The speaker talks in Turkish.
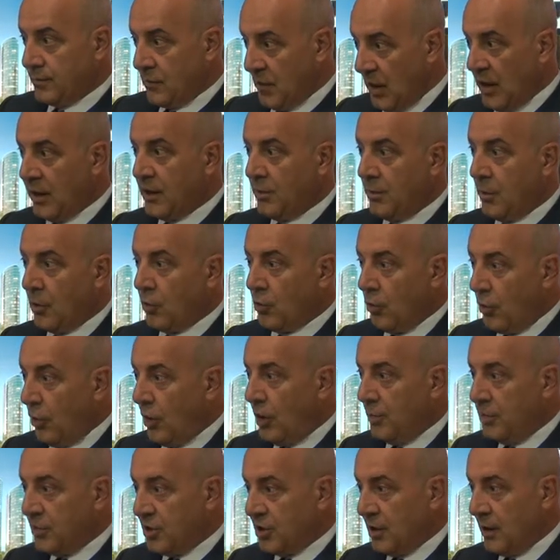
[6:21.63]
Gayrimenkul
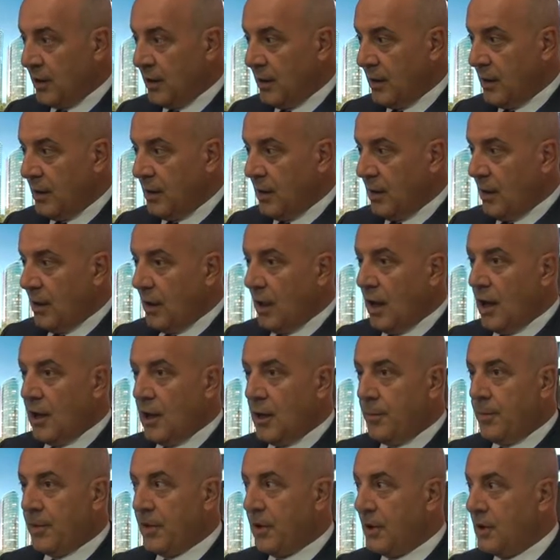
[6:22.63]
öyle bir şey
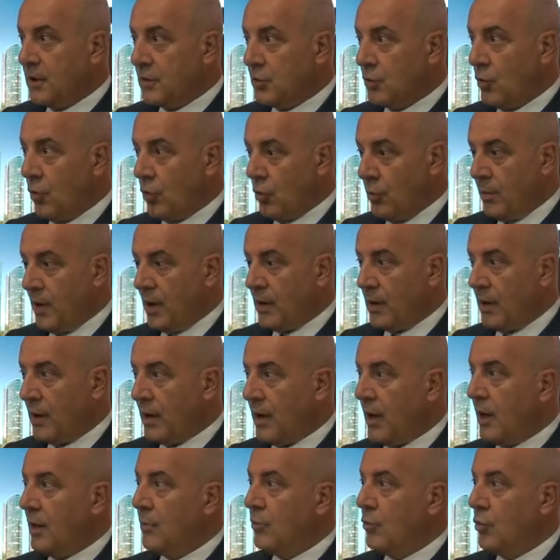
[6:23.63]
ana paranızı korumakla
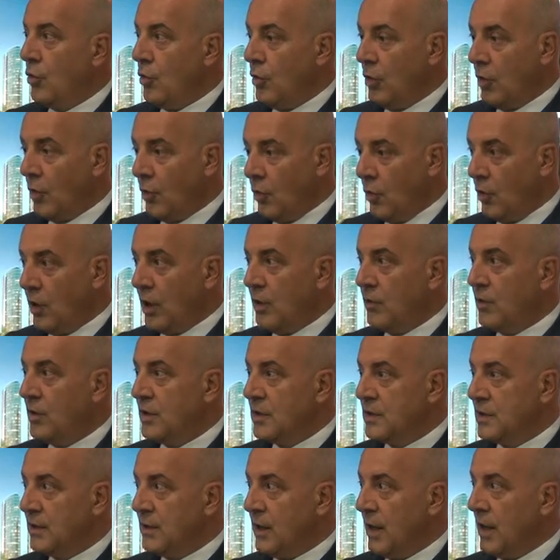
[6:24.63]
kalmıyor. O
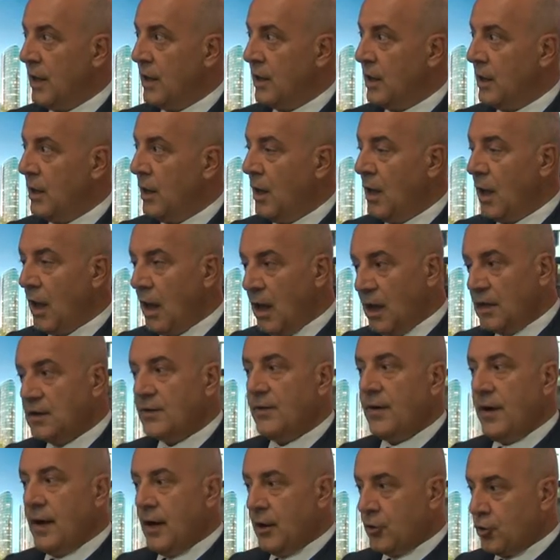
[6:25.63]
evinizin değeri
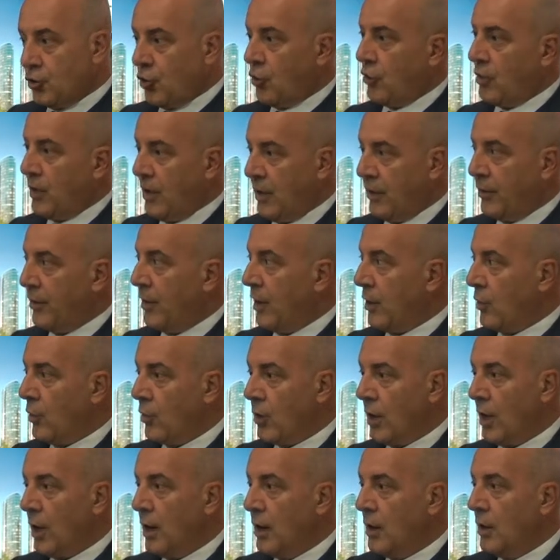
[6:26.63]
az veya çok yerine
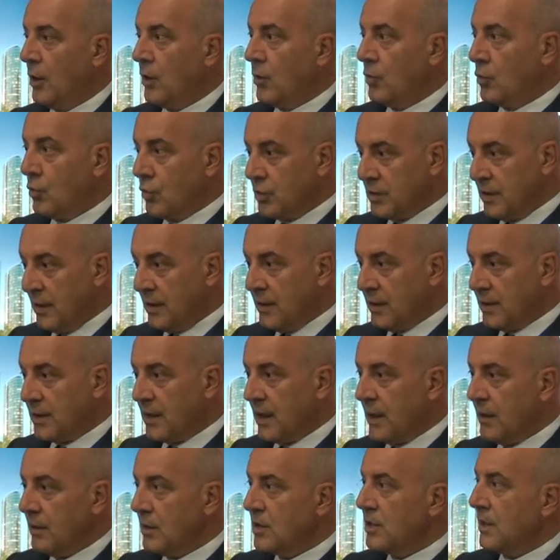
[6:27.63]
göre
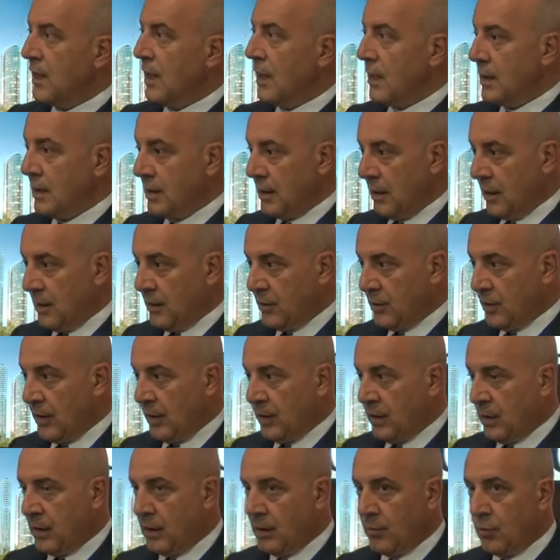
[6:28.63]
yükselirken kira gelir de
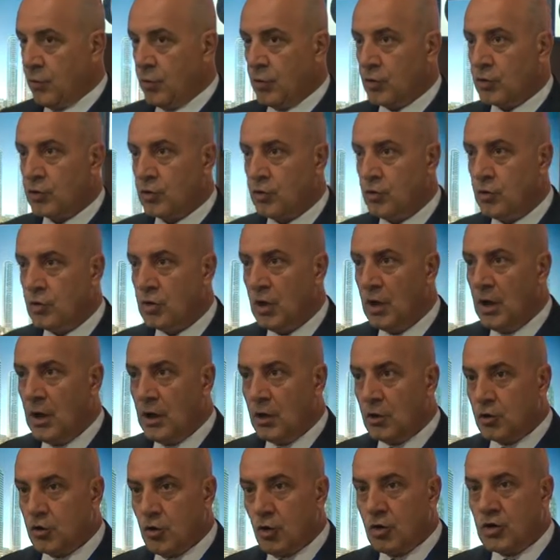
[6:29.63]
elde edebiliyorsunuz.
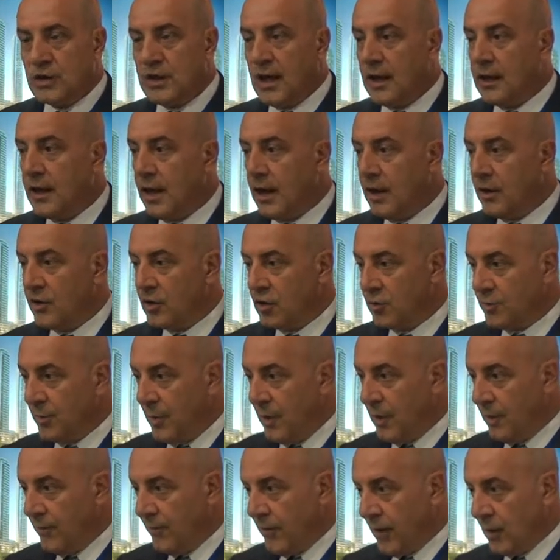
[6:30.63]
Sosyal
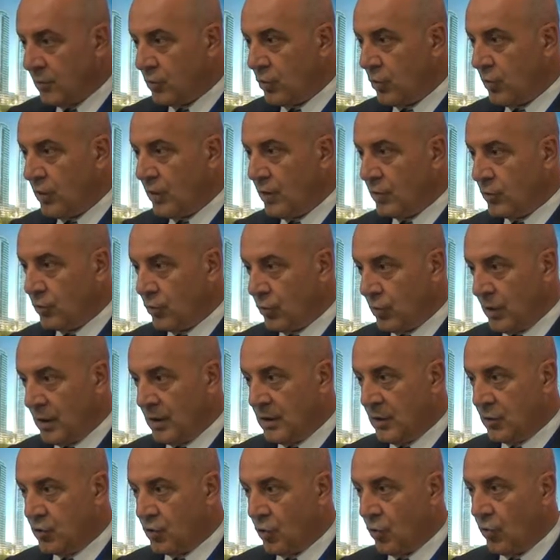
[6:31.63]
dayanışma faktörleri
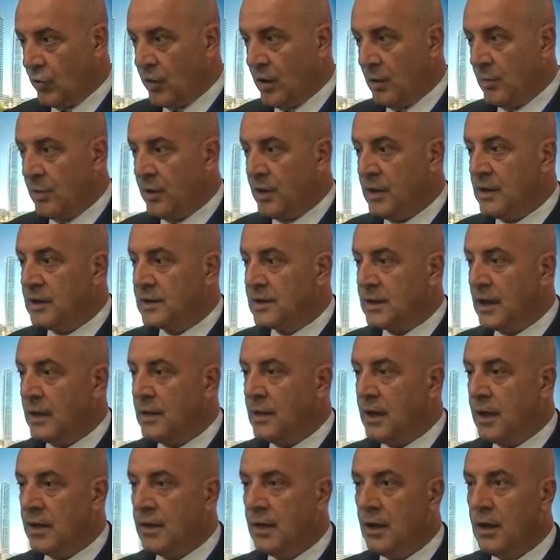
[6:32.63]
Türkiye'de çok önemli.
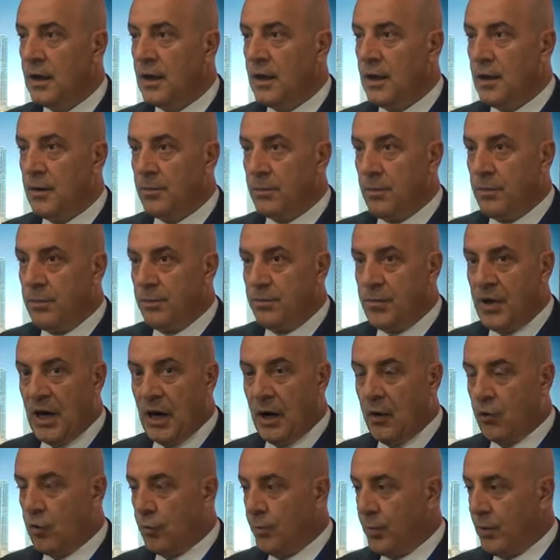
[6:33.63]
İnsanlar bir
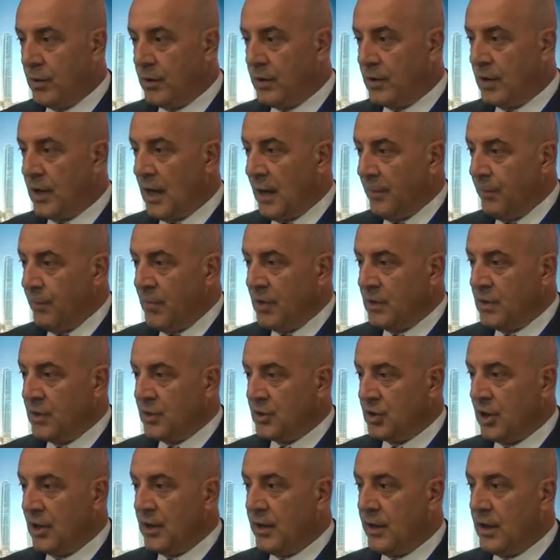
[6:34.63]
Avrupalının yapmadığı
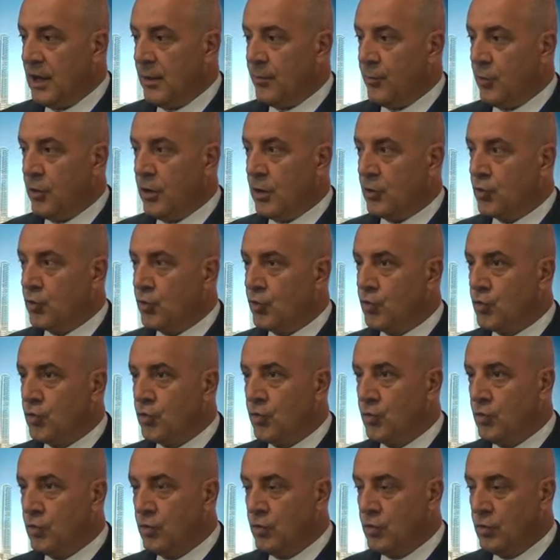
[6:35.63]
şeyleri yapıyorlar.
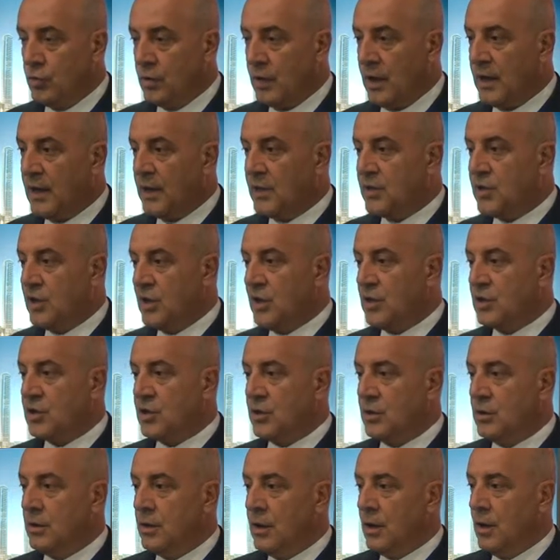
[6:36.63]
Çocuğunun geleceği
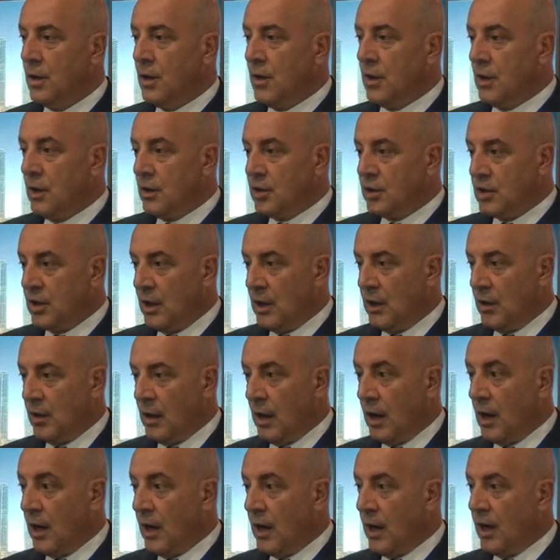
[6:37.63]
için işte
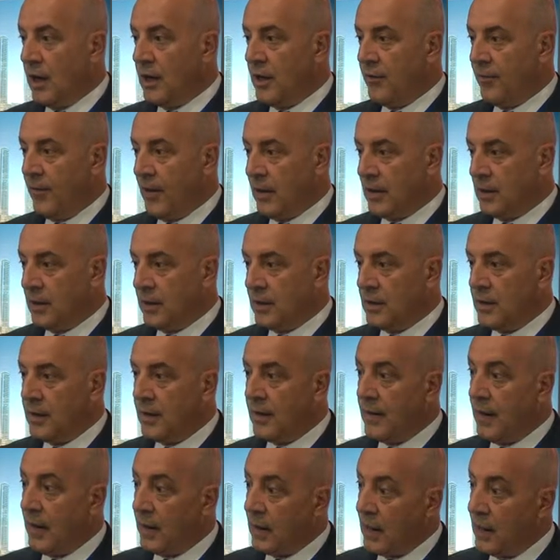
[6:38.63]
aile
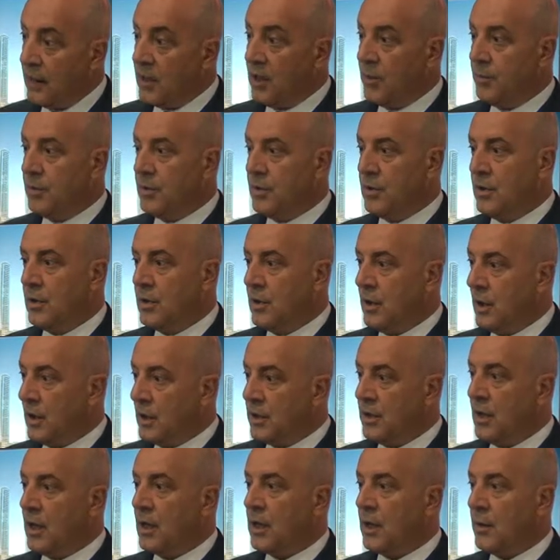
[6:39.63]
fertlerinden herhangi birinin,
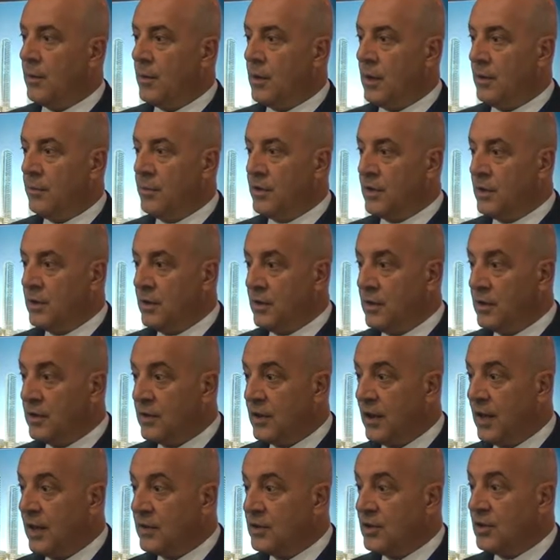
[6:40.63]
yakın akrabadan birinin
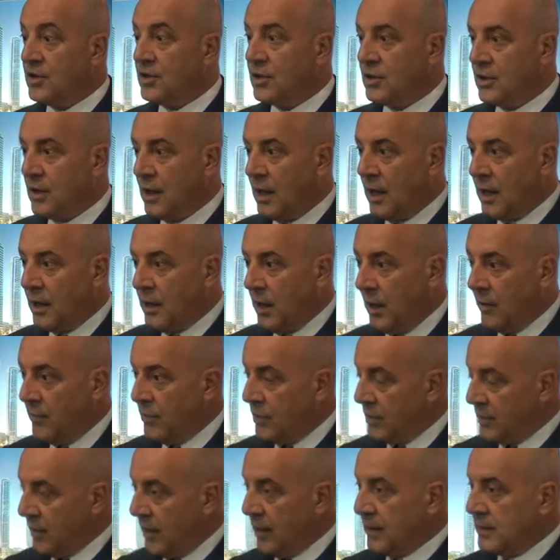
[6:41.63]
ihtiyacı için dahi
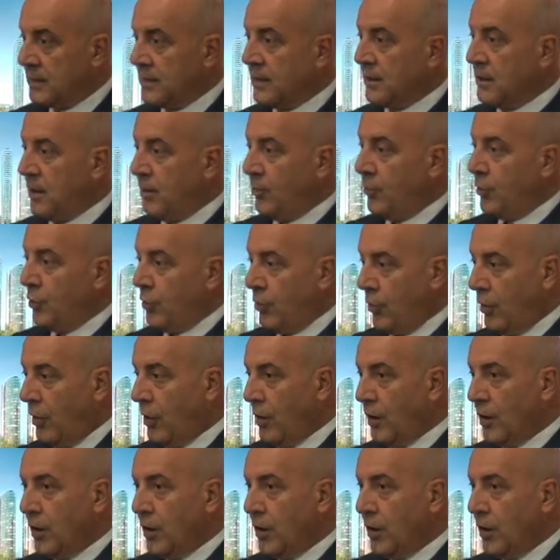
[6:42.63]
evini tahsis edebiliyor.